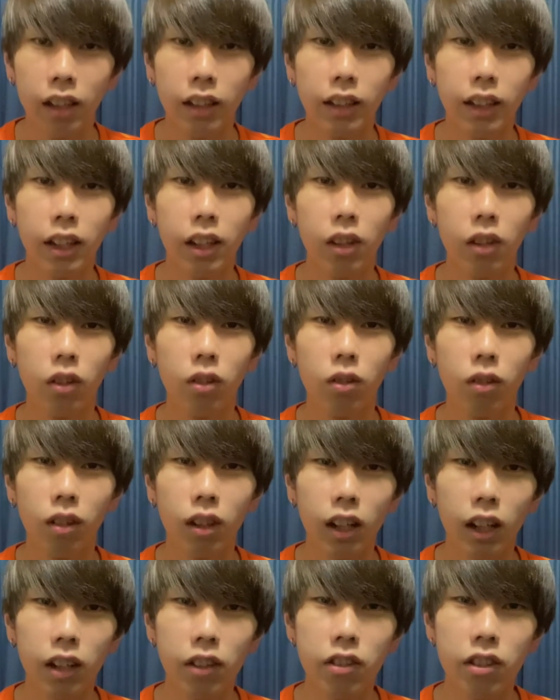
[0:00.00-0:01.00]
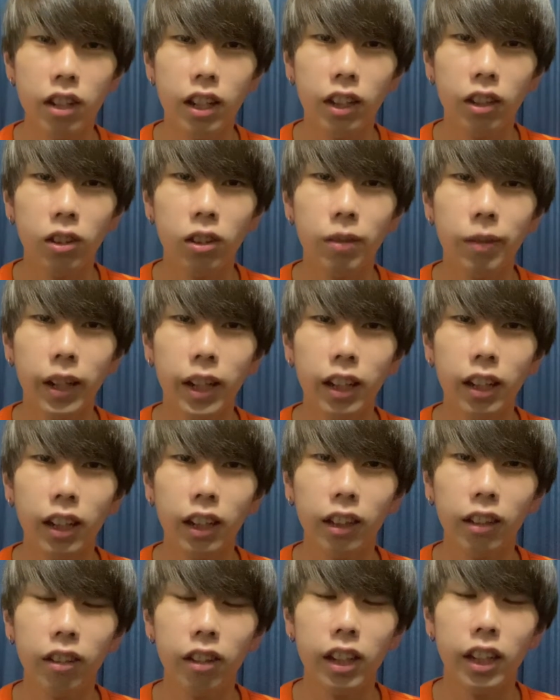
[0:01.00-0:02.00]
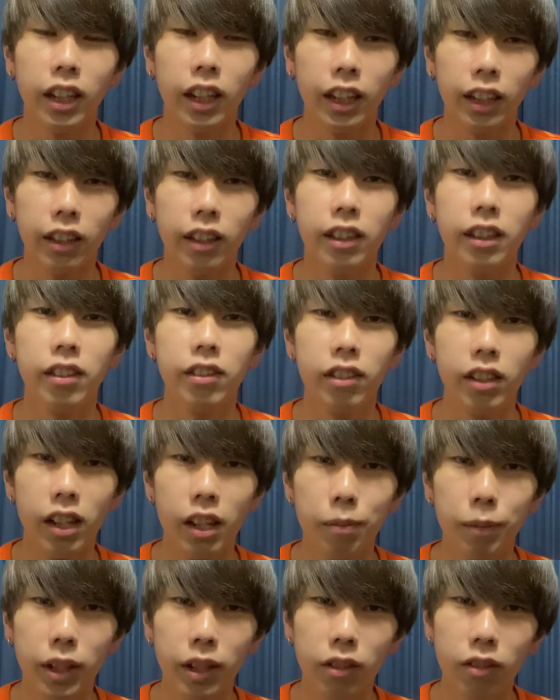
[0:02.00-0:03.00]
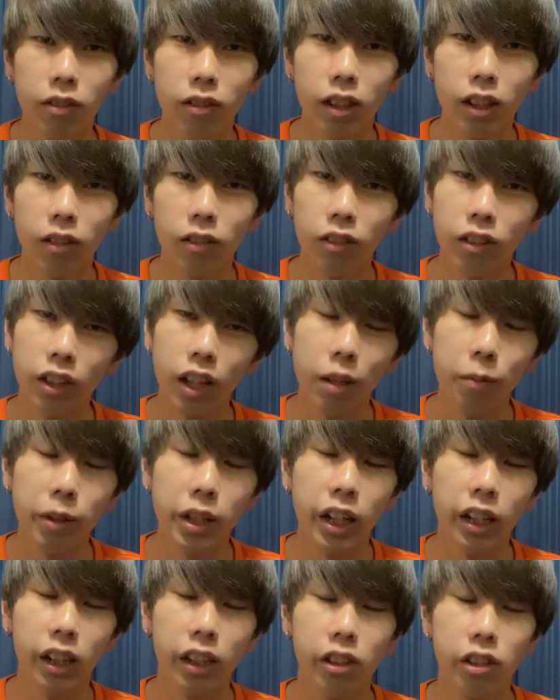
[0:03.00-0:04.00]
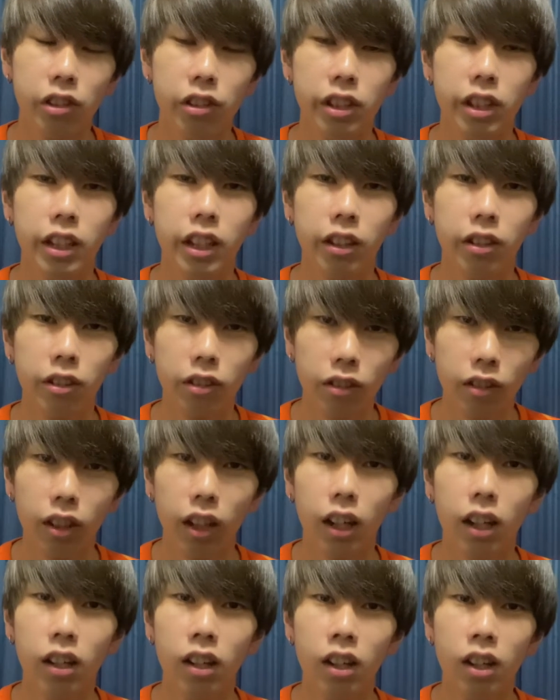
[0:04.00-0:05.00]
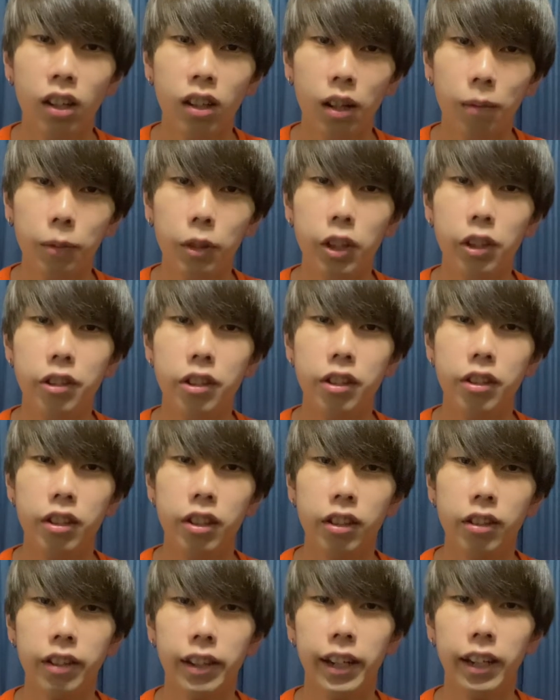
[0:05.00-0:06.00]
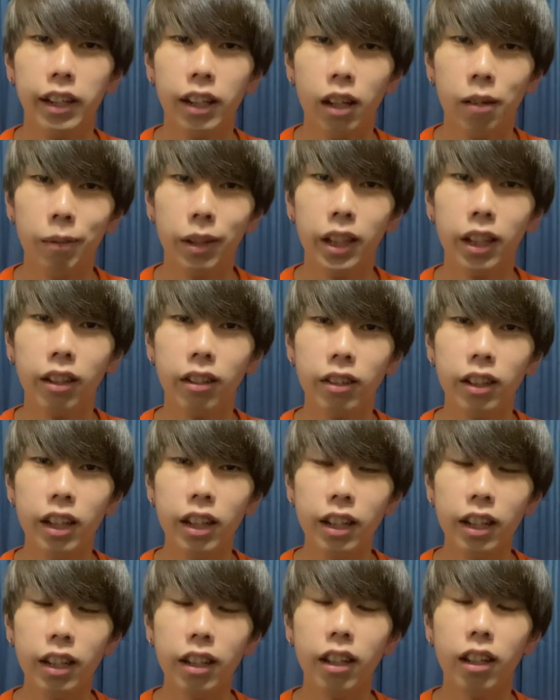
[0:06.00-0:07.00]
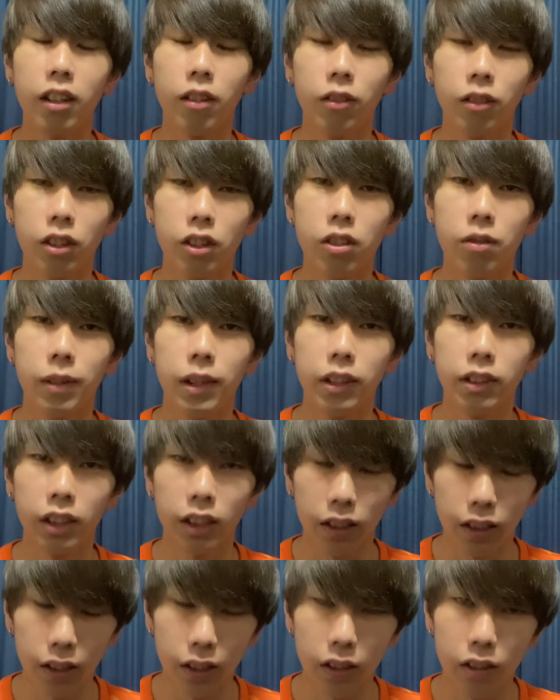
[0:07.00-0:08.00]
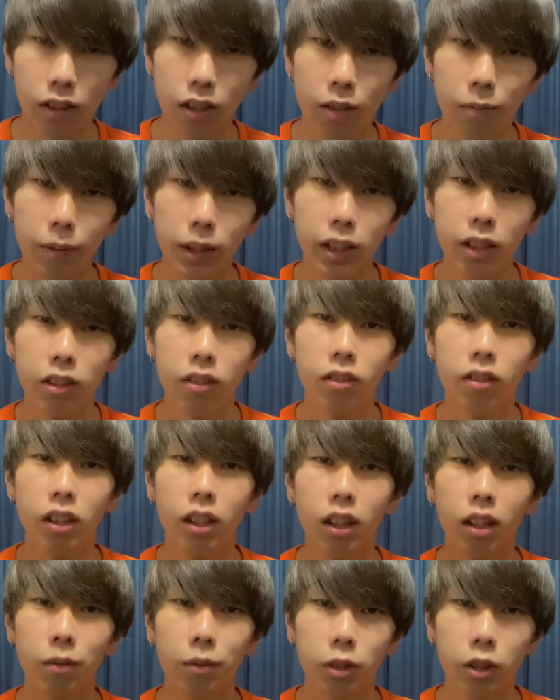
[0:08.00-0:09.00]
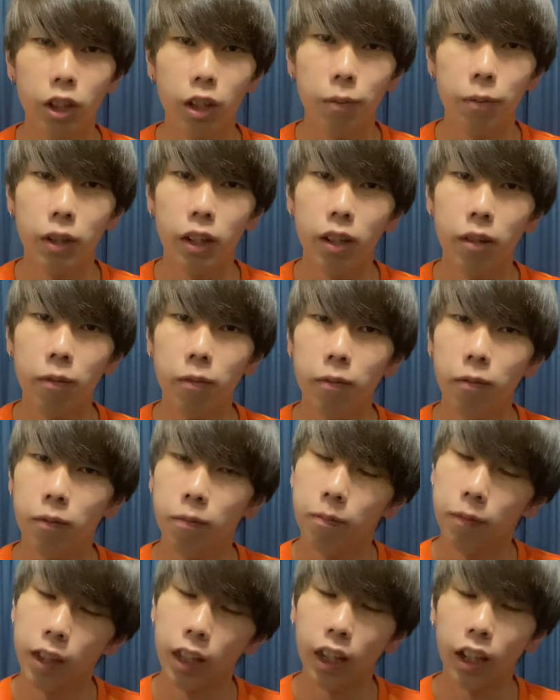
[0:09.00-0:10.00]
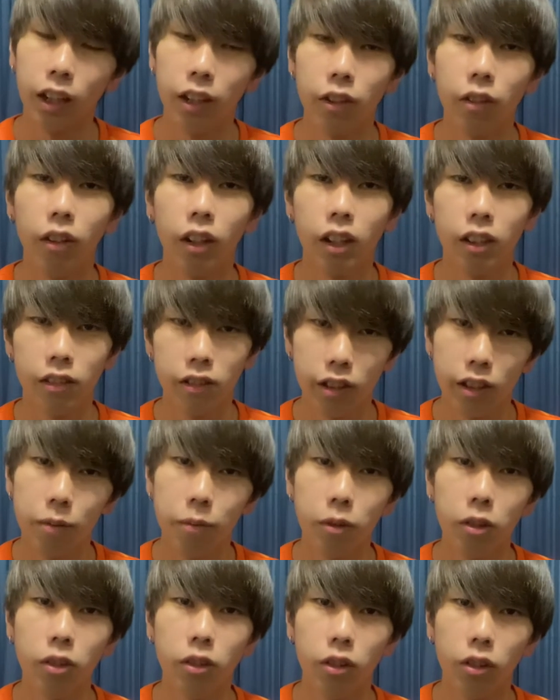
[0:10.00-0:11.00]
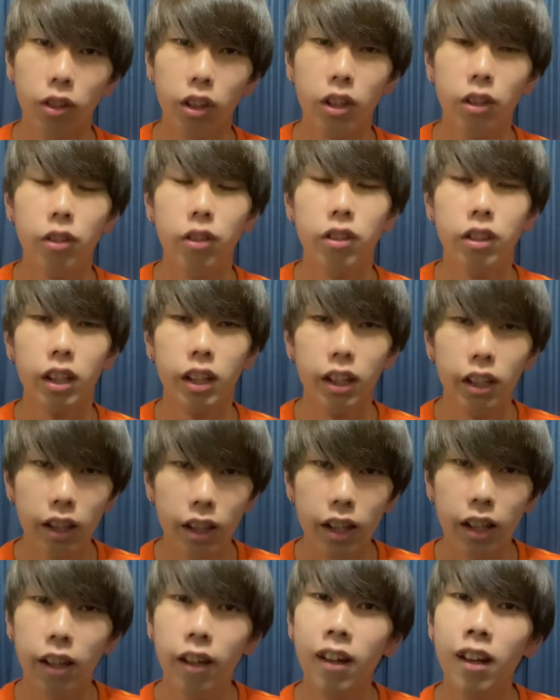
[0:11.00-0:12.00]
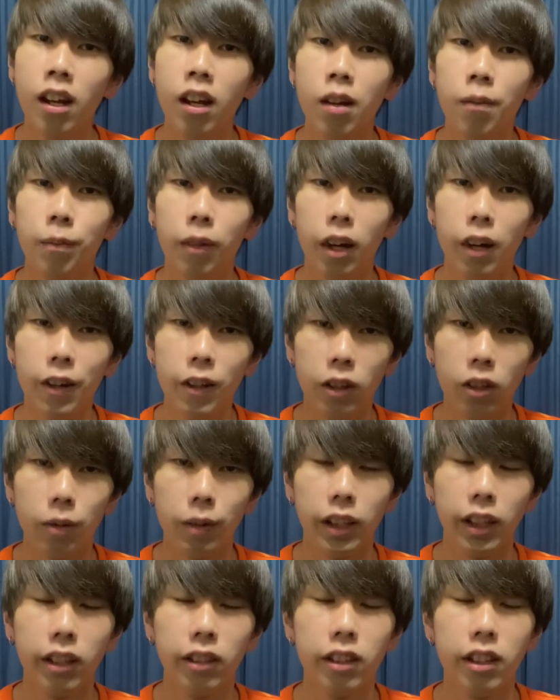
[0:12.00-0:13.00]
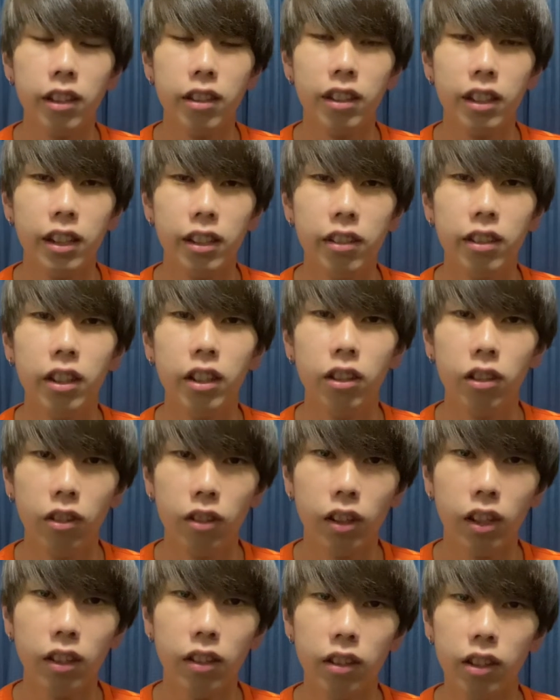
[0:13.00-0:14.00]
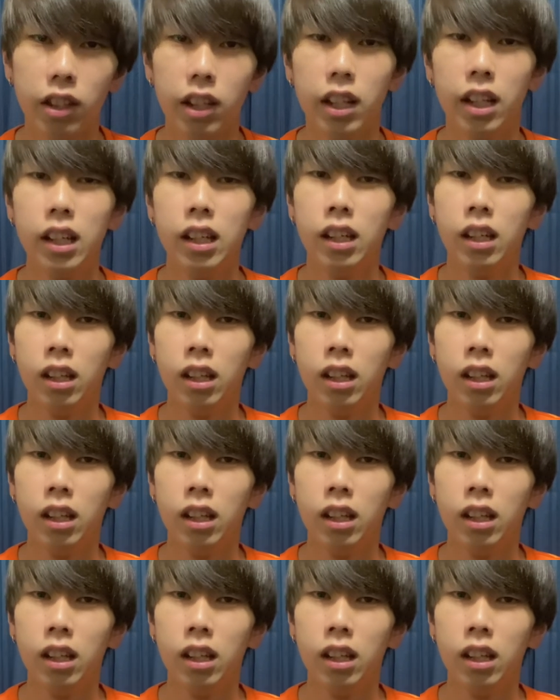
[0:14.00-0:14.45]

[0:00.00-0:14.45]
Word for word: だけどそっから追加点奪えなかったのは痛かったですね。まあそっから本当ゲーム点が崩れたというか、もう1-1にされた。まあ逆転できたのは本当素晴らしかったです。で、またそっからもうディプレイ見たかのような感じでもう同点に追いつかれて、まあよくば逆転されてたという感じで。